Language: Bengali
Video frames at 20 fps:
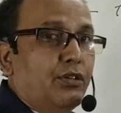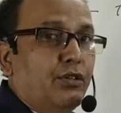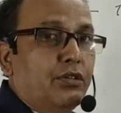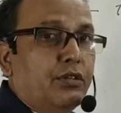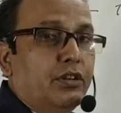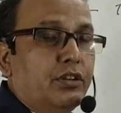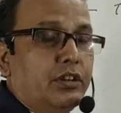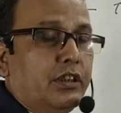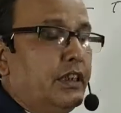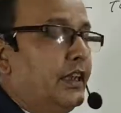
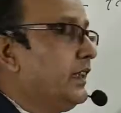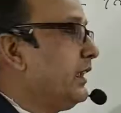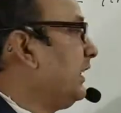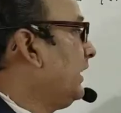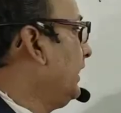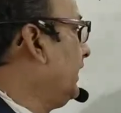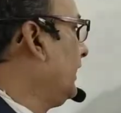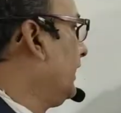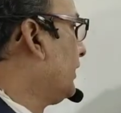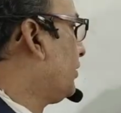একক হচ্ছে এর
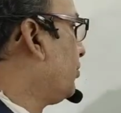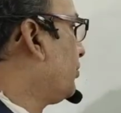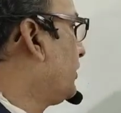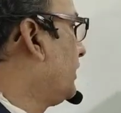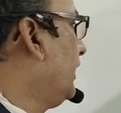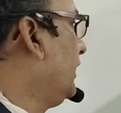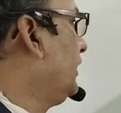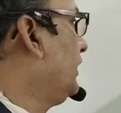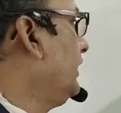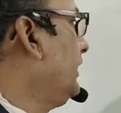এর একক
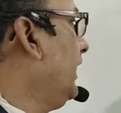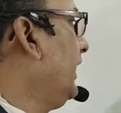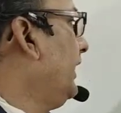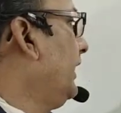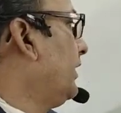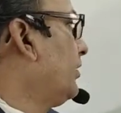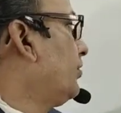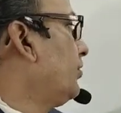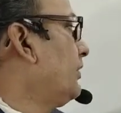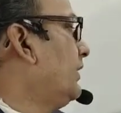কেজি
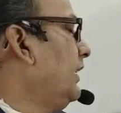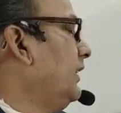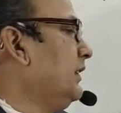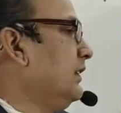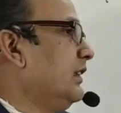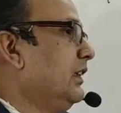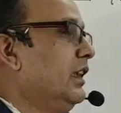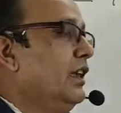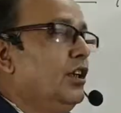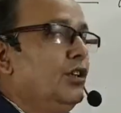এর একক
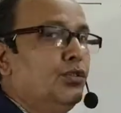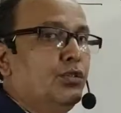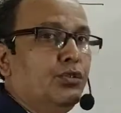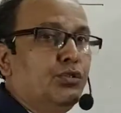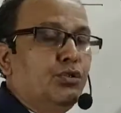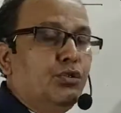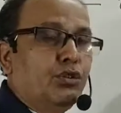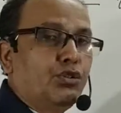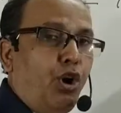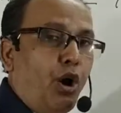কেজি
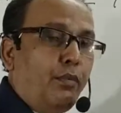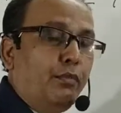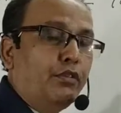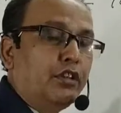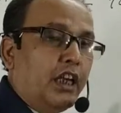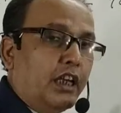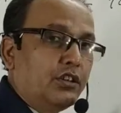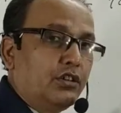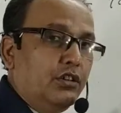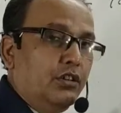দুটো
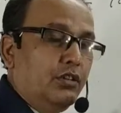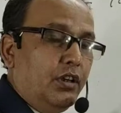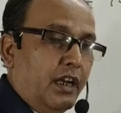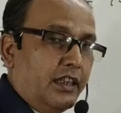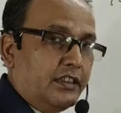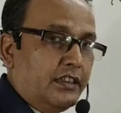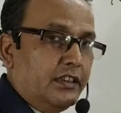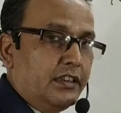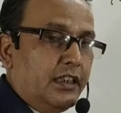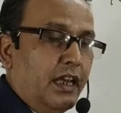সমজাতীয়
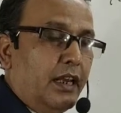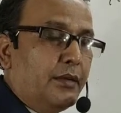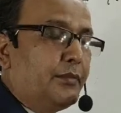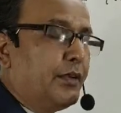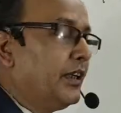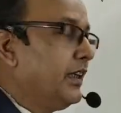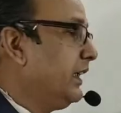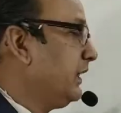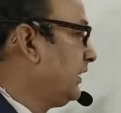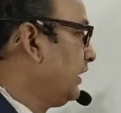রাশি তার
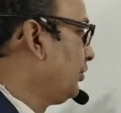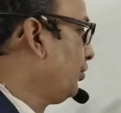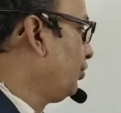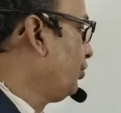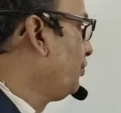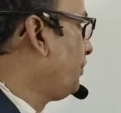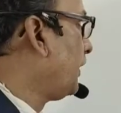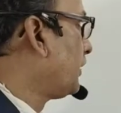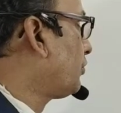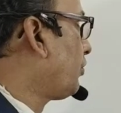মানে এদের
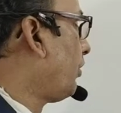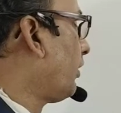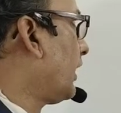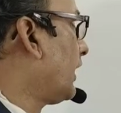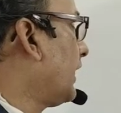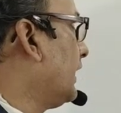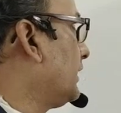অনুপাত করা